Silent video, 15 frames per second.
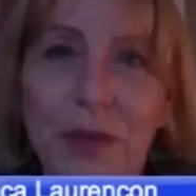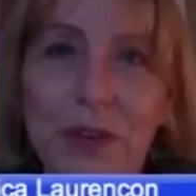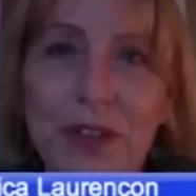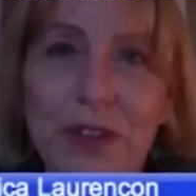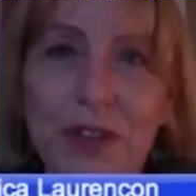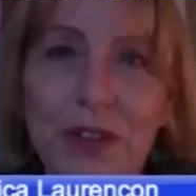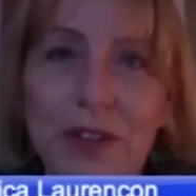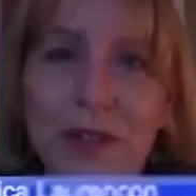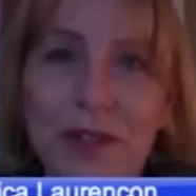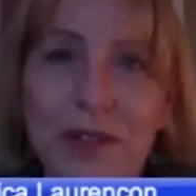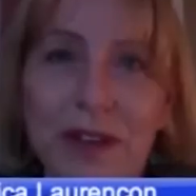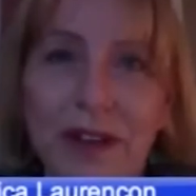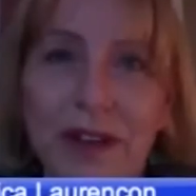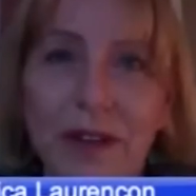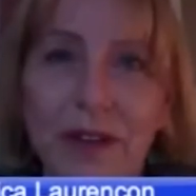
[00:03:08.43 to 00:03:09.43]
möchte auf die
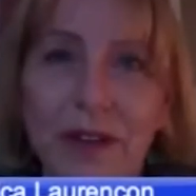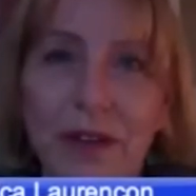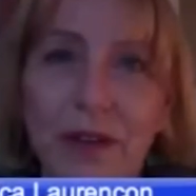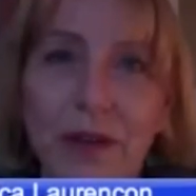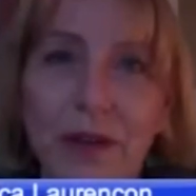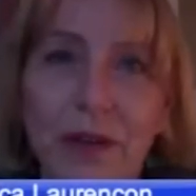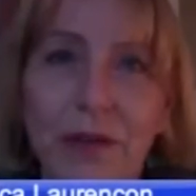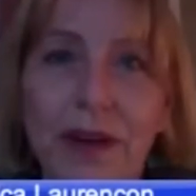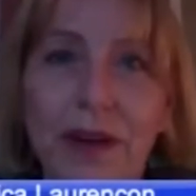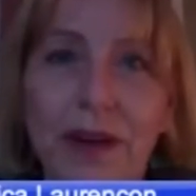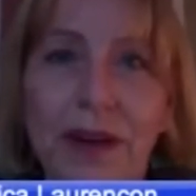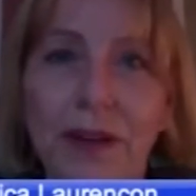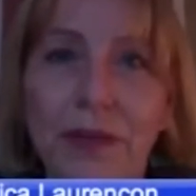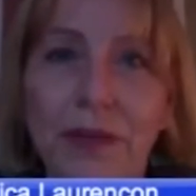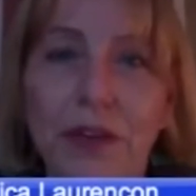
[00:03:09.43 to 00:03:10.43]
Frage äh,
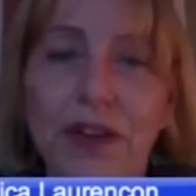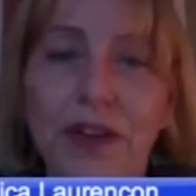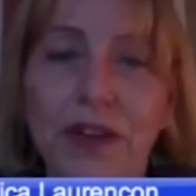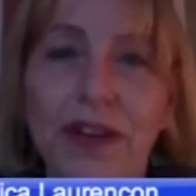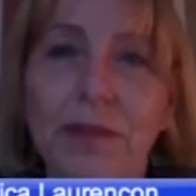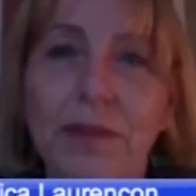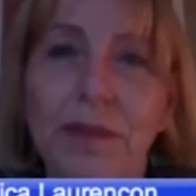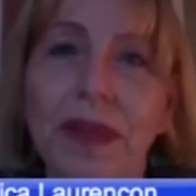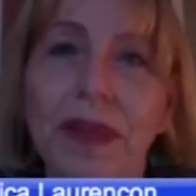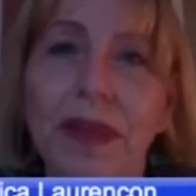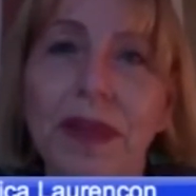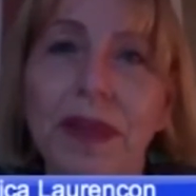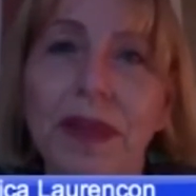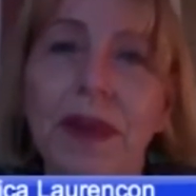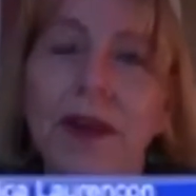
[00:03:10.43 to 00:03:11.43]
Antwort geben.
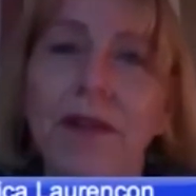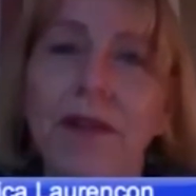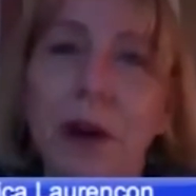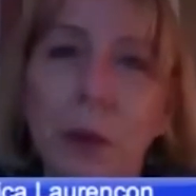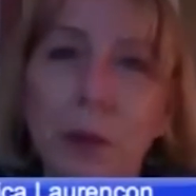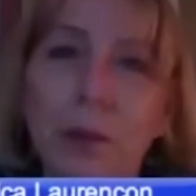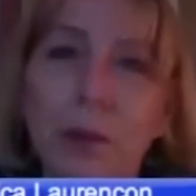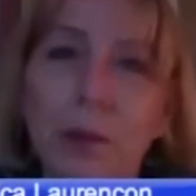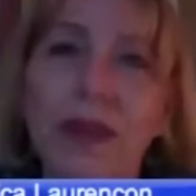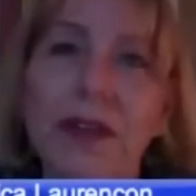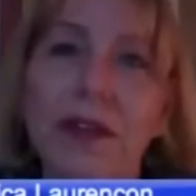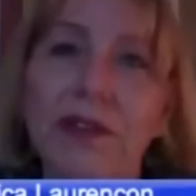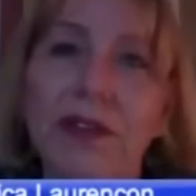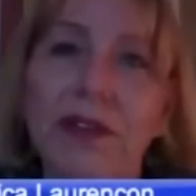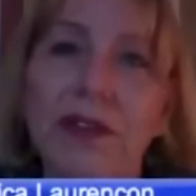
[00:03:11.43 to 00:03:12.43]
Warum bin
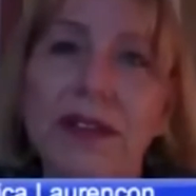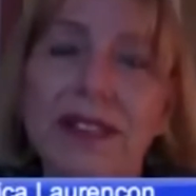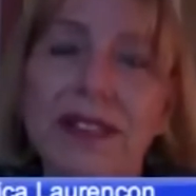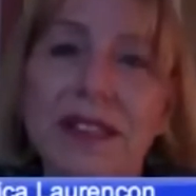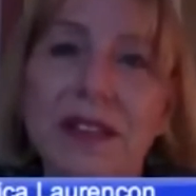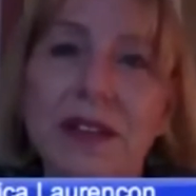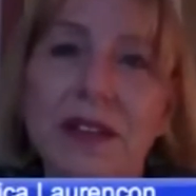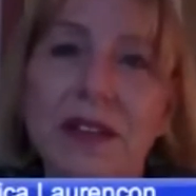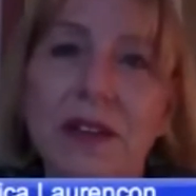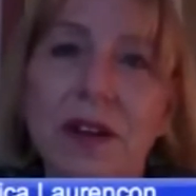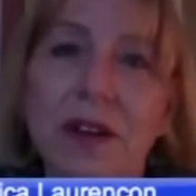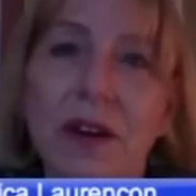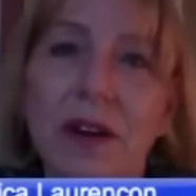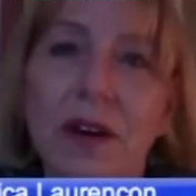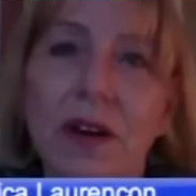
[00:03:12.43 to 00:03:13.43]
ich auf LinkedIn
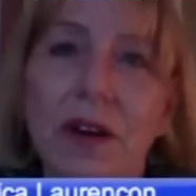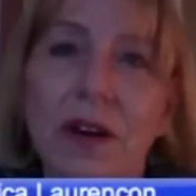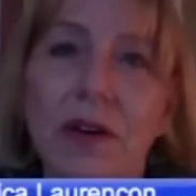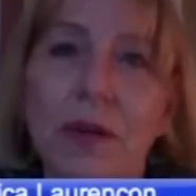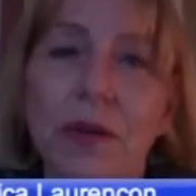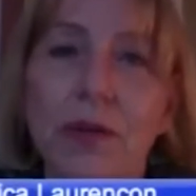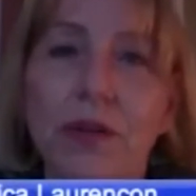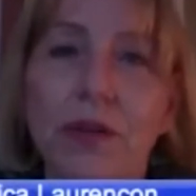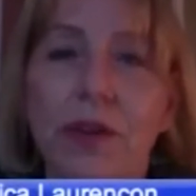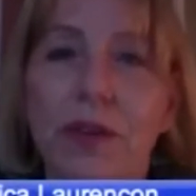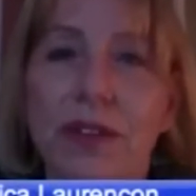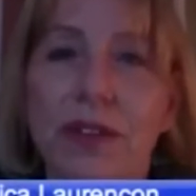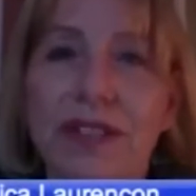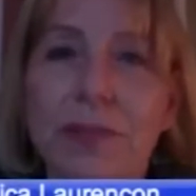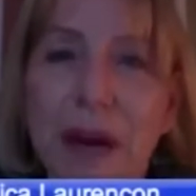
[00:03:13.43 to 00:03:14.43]
und
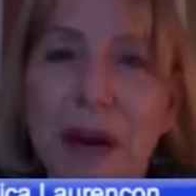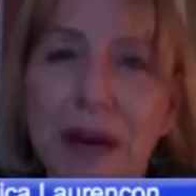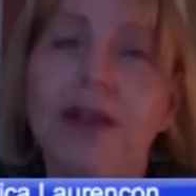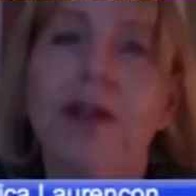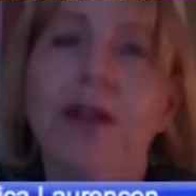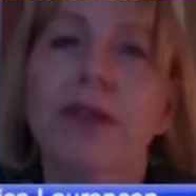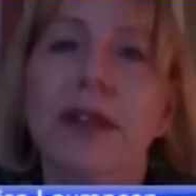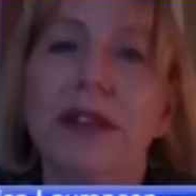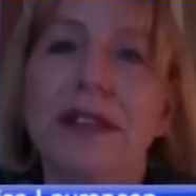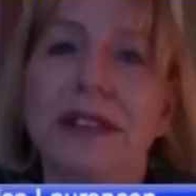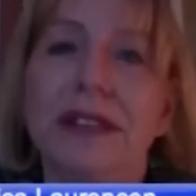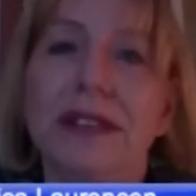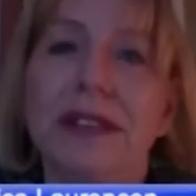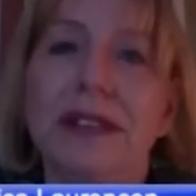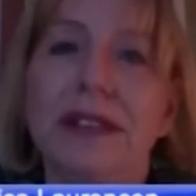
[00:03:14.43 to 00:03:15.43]
was mache ich auf
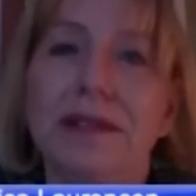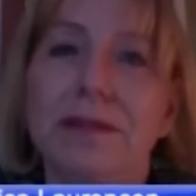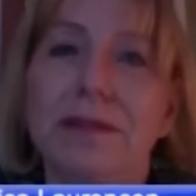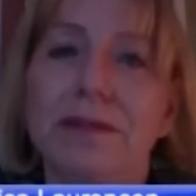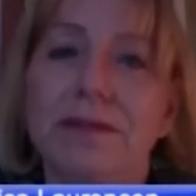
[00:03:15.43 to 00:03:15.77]
LinkedIn?